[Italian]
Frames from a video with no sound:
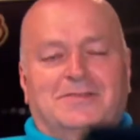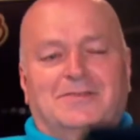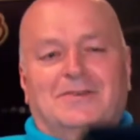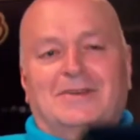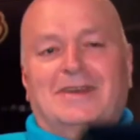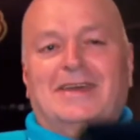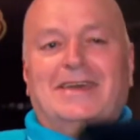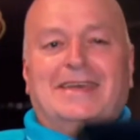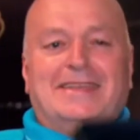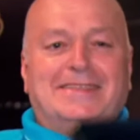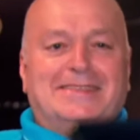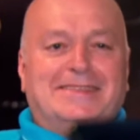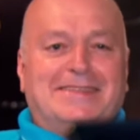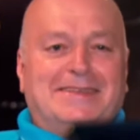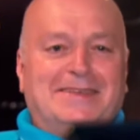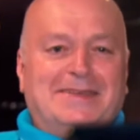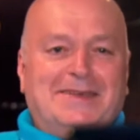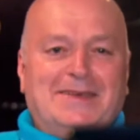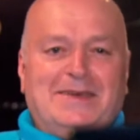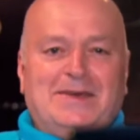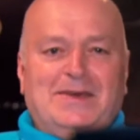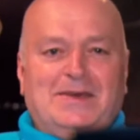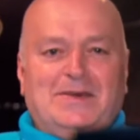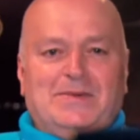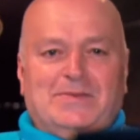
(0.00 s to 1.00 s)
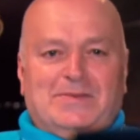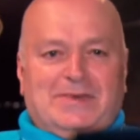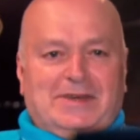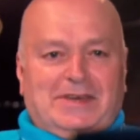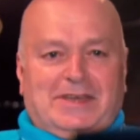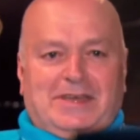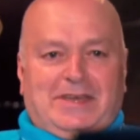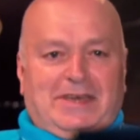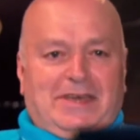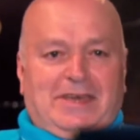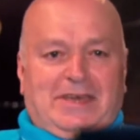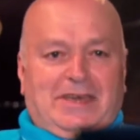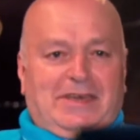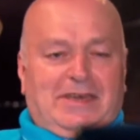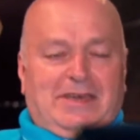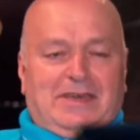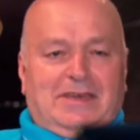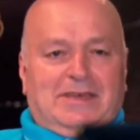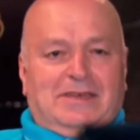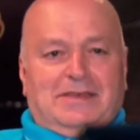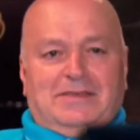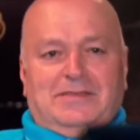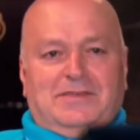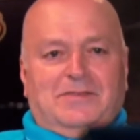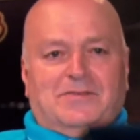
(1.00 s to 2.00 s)
dolente
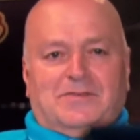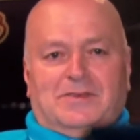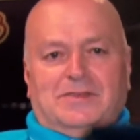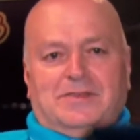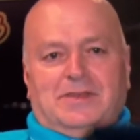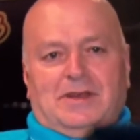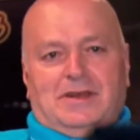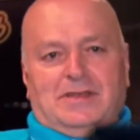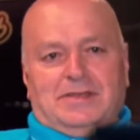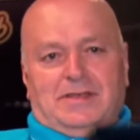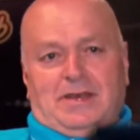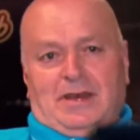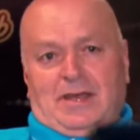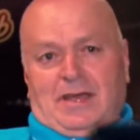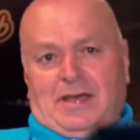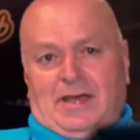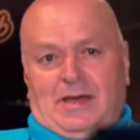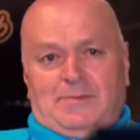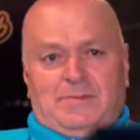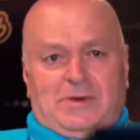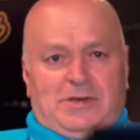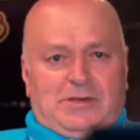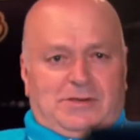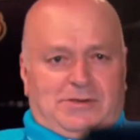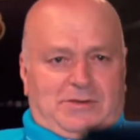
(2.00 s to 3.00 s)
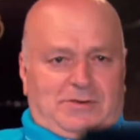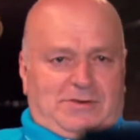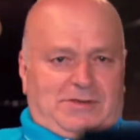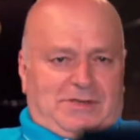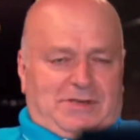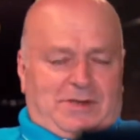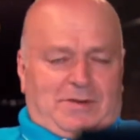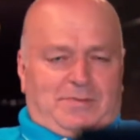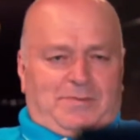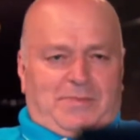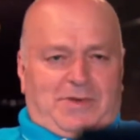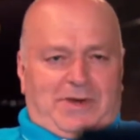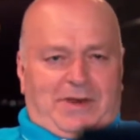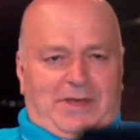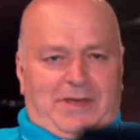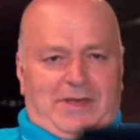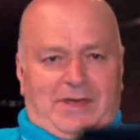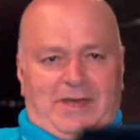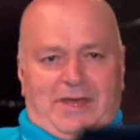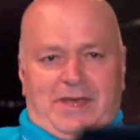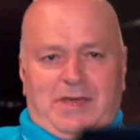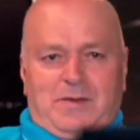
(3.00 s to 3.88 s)
perché di fronte alle telecamere sono sempre